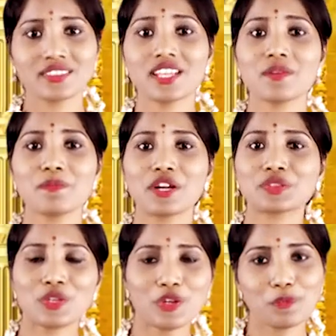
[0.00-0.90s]
తన
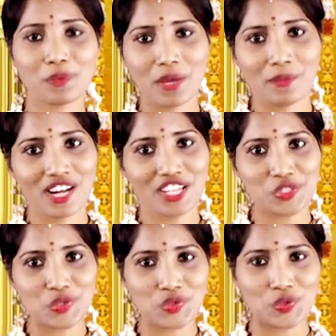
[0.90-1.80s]
భక్తులను ప్రేమగా
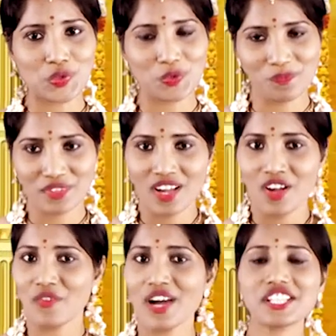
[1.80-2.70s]
చూసుకుంటూ
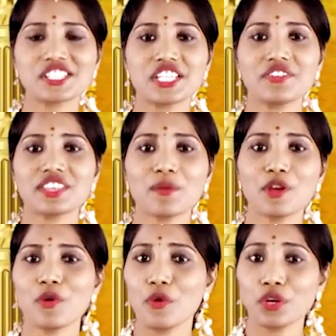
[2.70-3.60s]
వారి
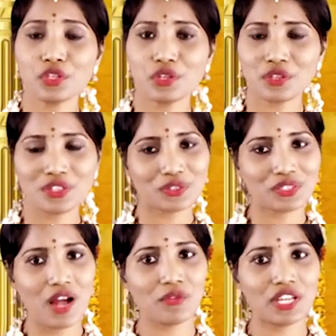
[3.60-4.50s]
జీవితంలో ఒడిదుడుకులకు
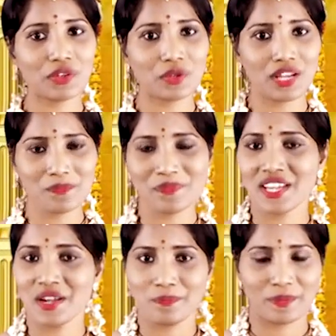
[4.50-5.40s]
తావు లేకుండా
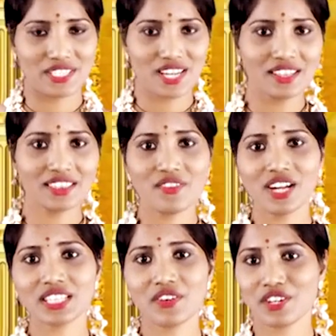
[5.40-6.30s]
ప్రశాంత
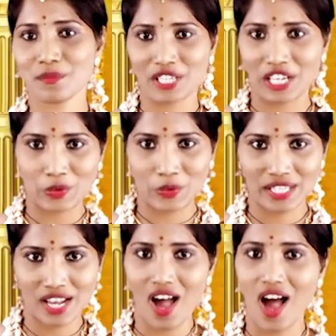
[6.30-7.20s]
వాతావరణం
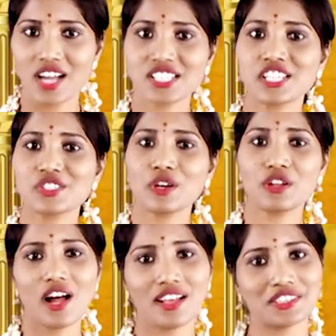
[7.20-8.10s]
నెలకొనేలా
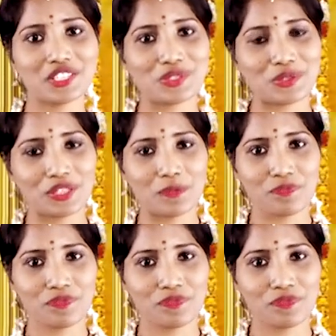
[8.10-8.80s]
ఆశీస్సులను అందిస్తుంది